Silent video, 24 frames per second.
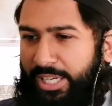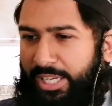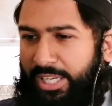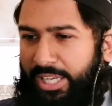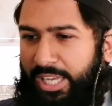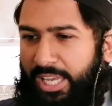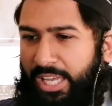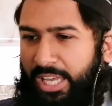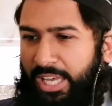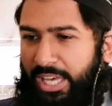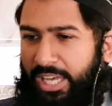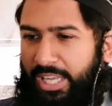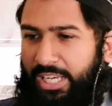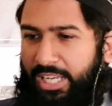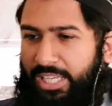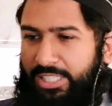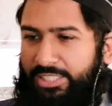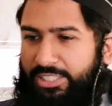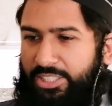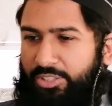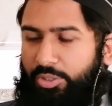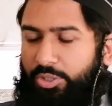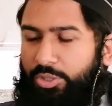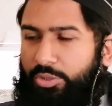है
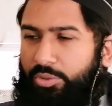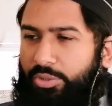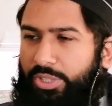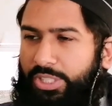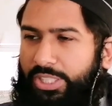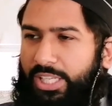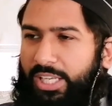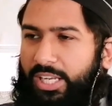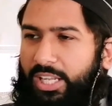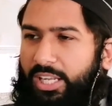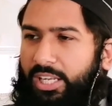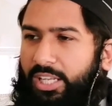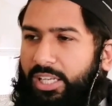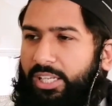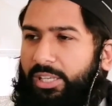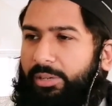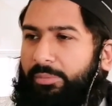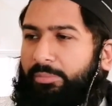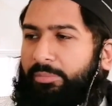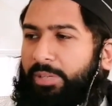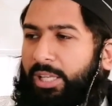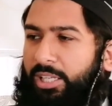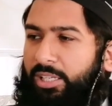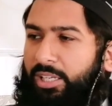अल्लाह से कोई यूँ नहीं डराना
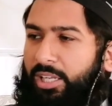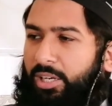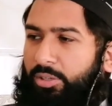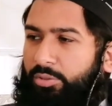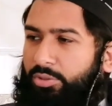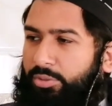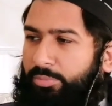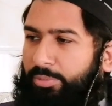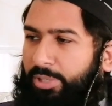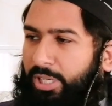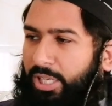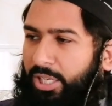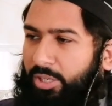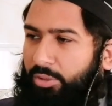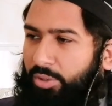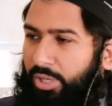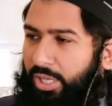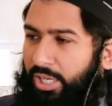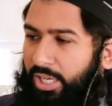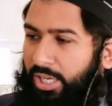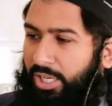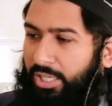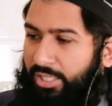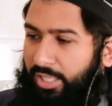कि ना नाउजुबिल्ला
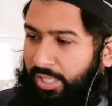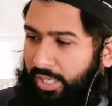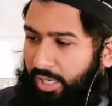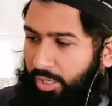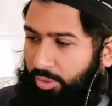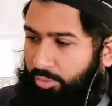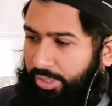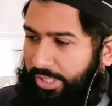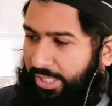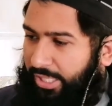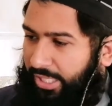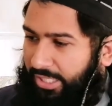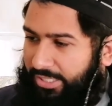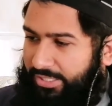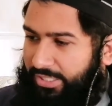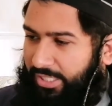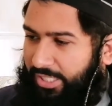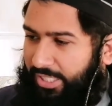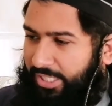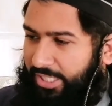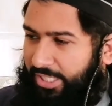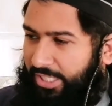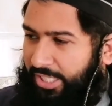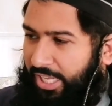कोई अल्लाह डराऊ ने
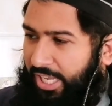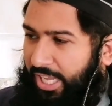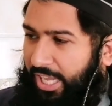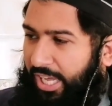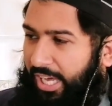ऐसा नहीं